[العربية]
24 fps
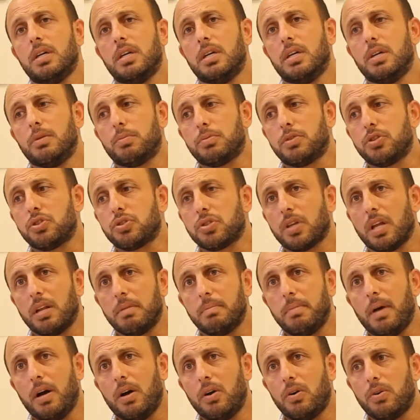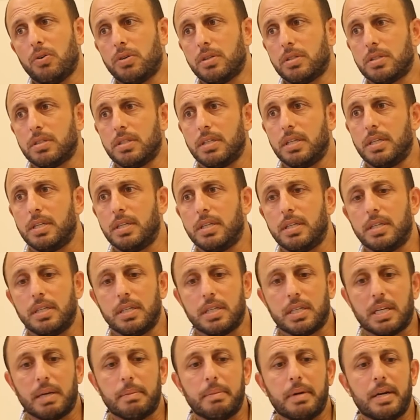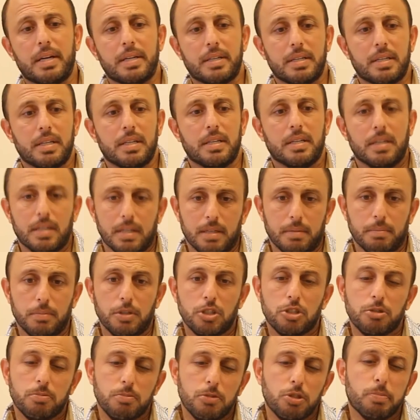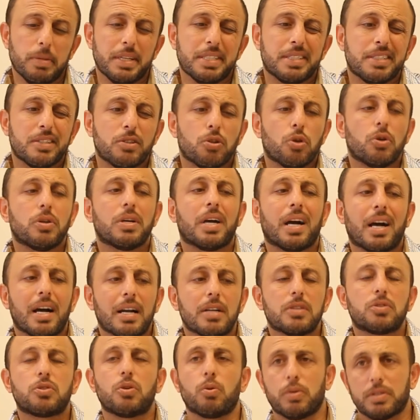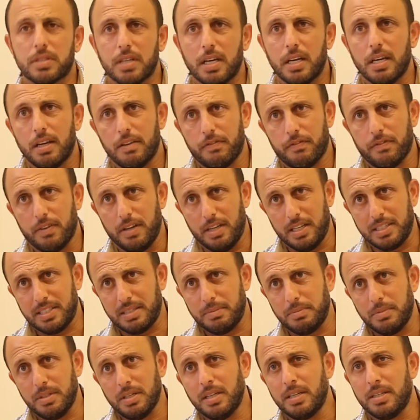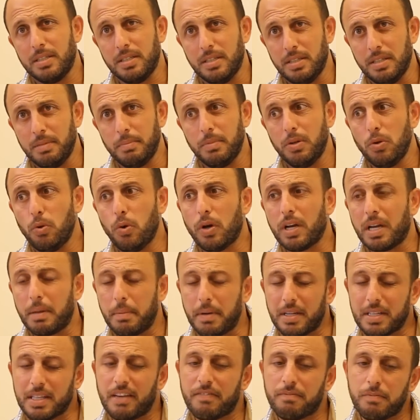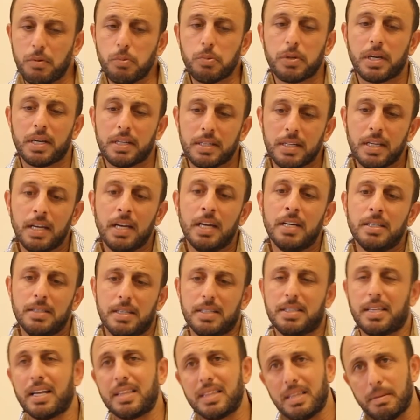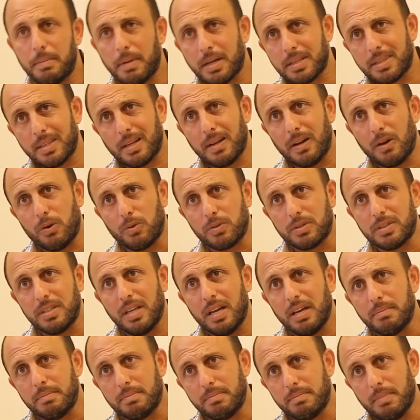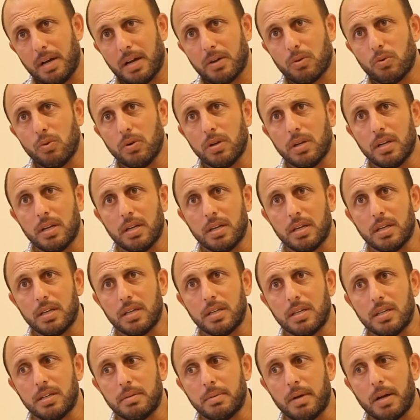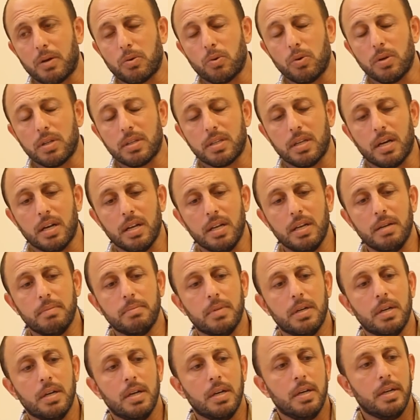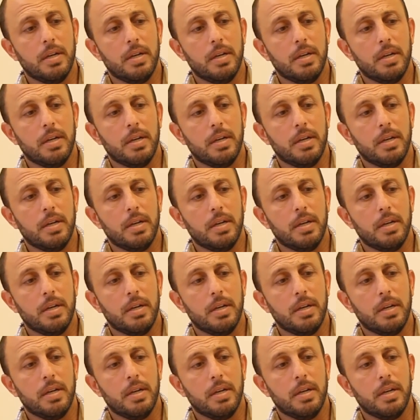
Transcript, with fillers: إيه، وبتشتغل معهم إيه، كمان إيه، مش بس انه يخلصوا الوظائف اللي لازم يعملوها كمان كيف ممكن نتقدم اكثر لقدام مع كل مع كل طالب